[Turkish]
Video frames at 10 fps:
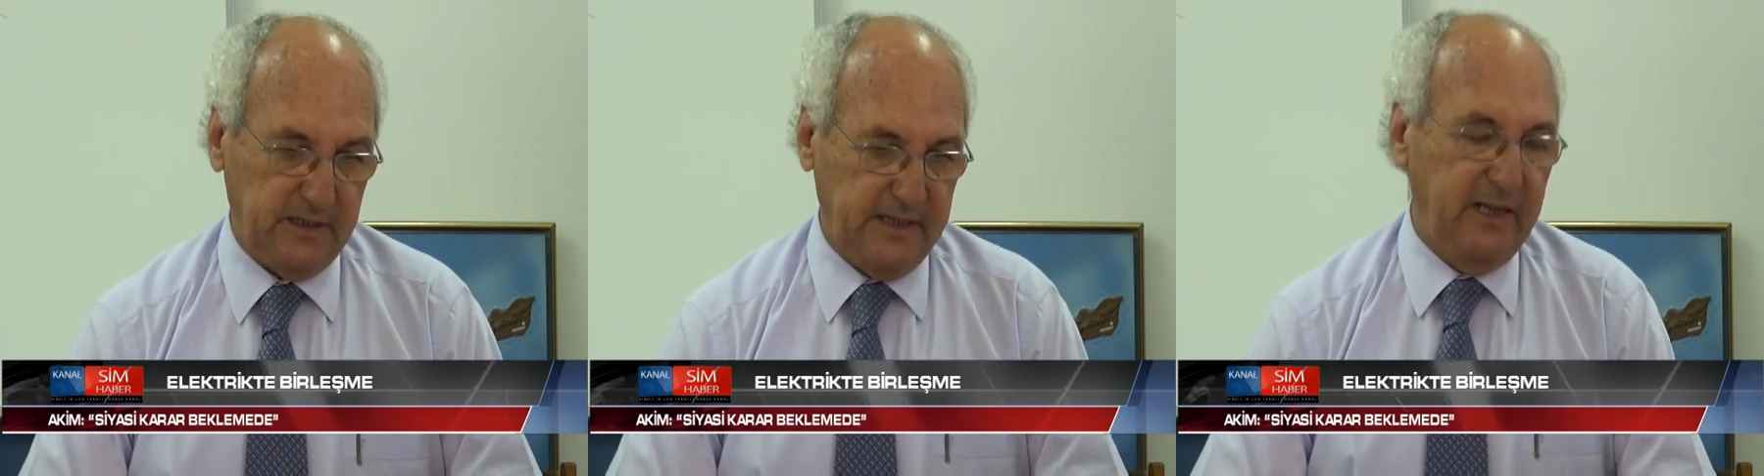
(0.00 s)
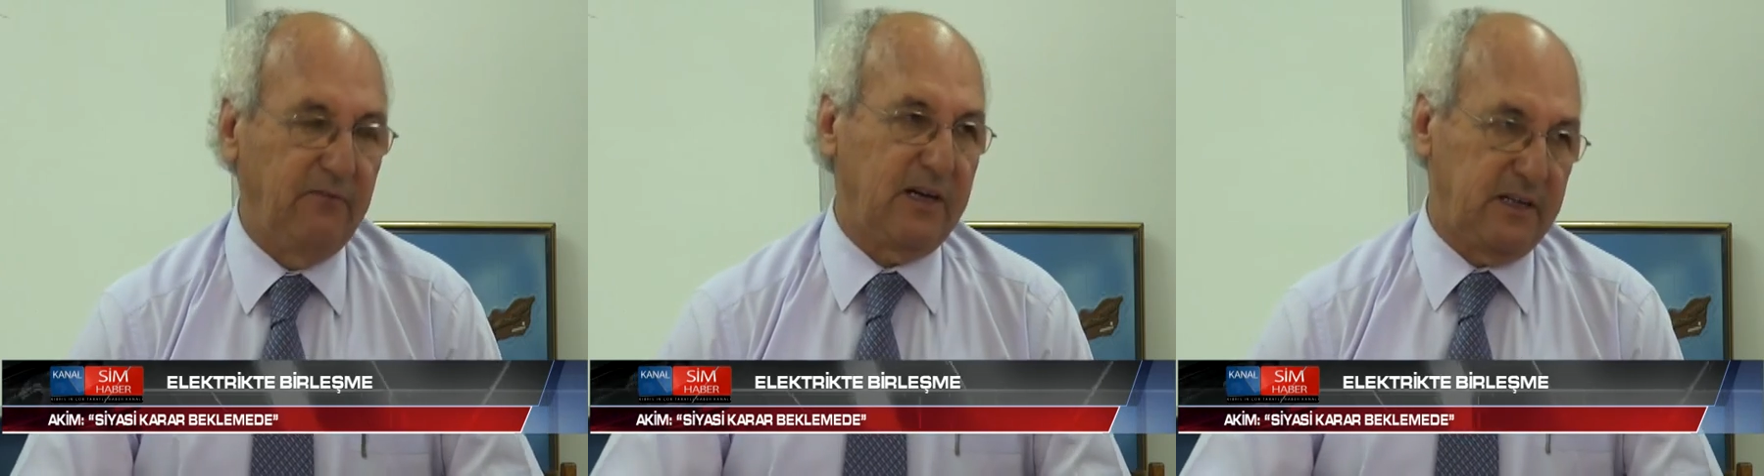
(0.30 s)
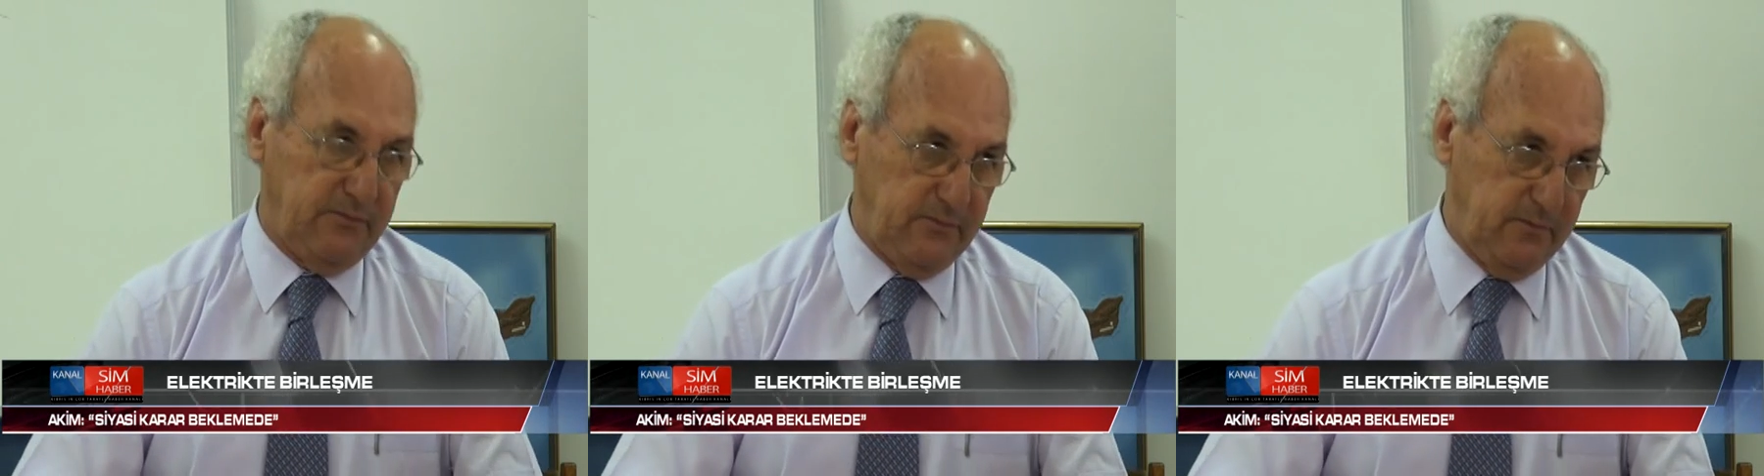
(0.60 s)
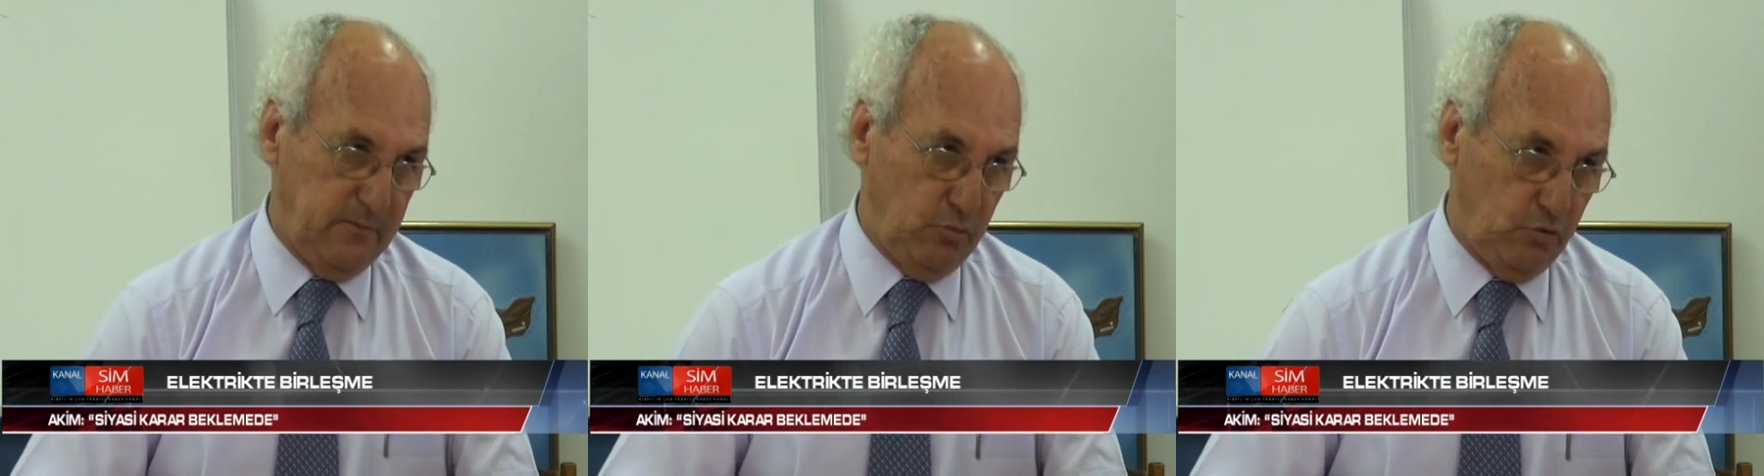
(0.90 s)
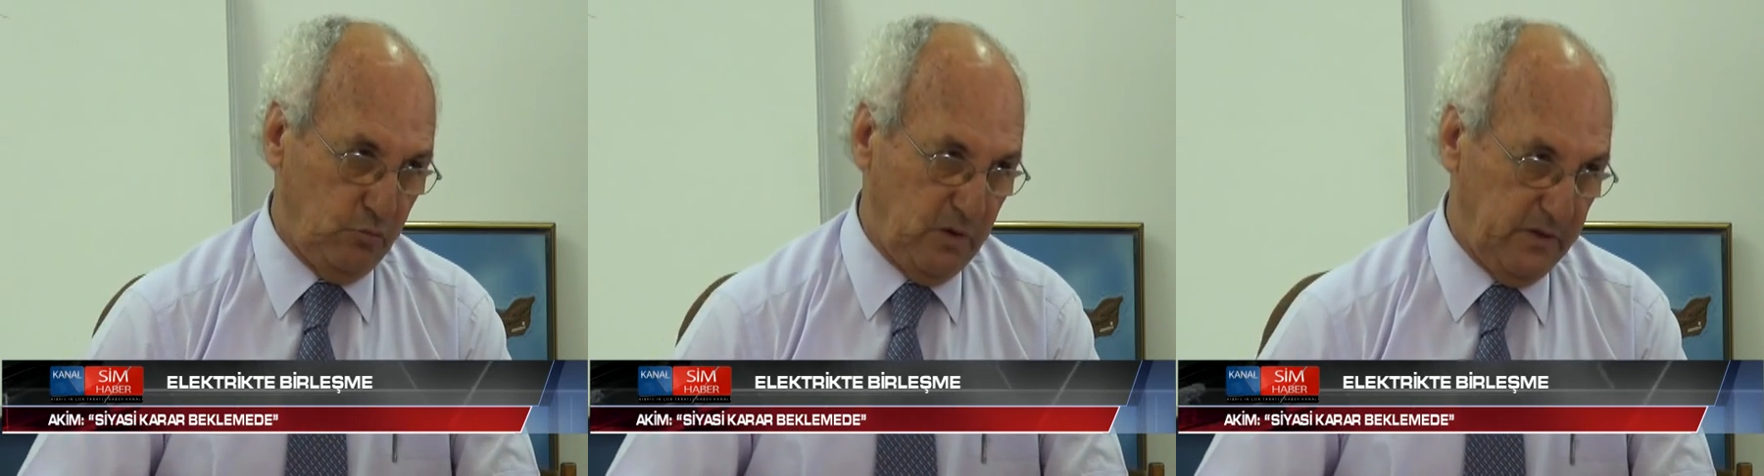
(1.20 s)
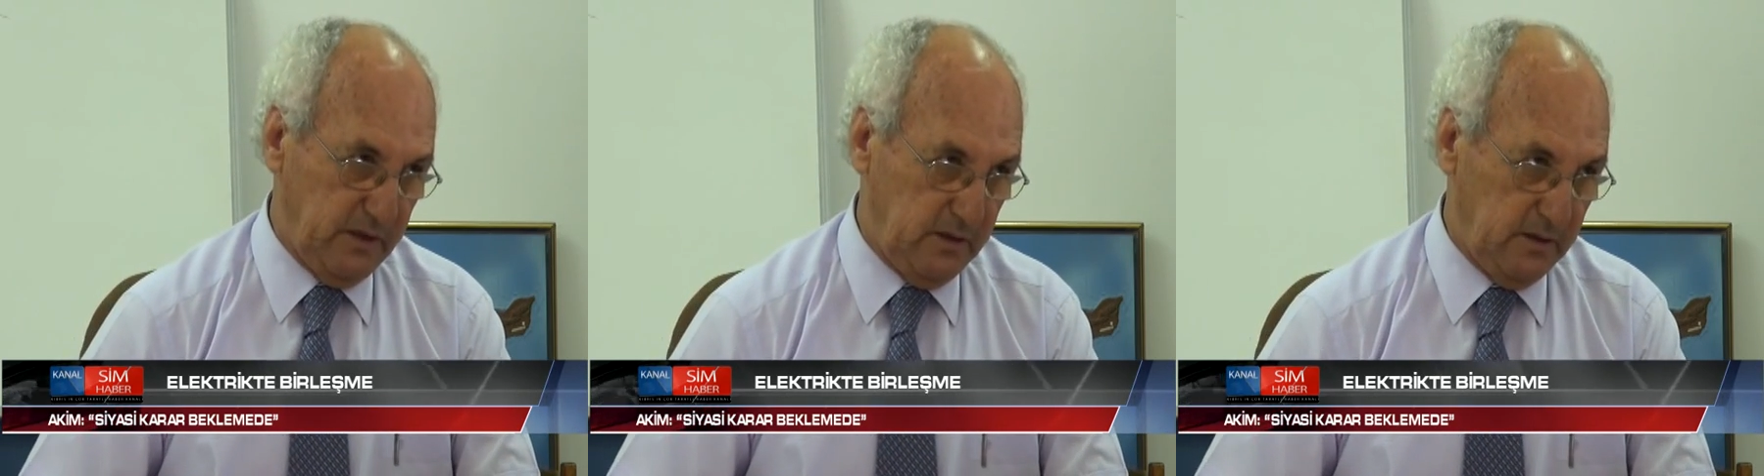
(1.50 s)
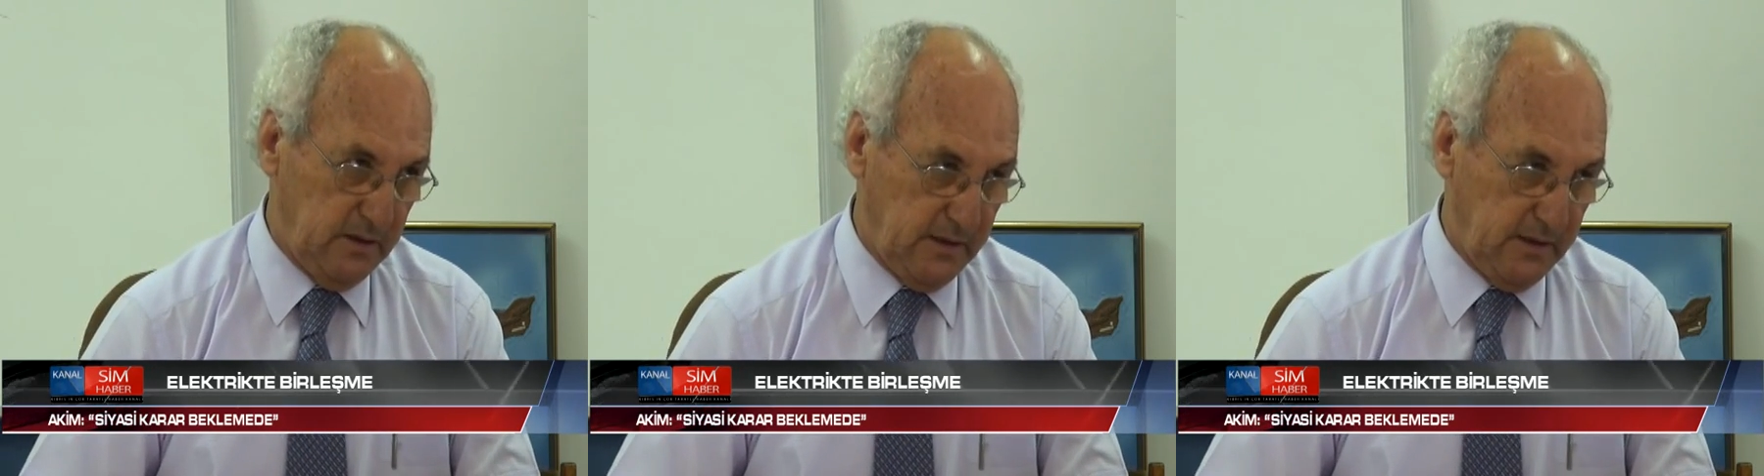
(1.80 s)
açıklamasında AİK'den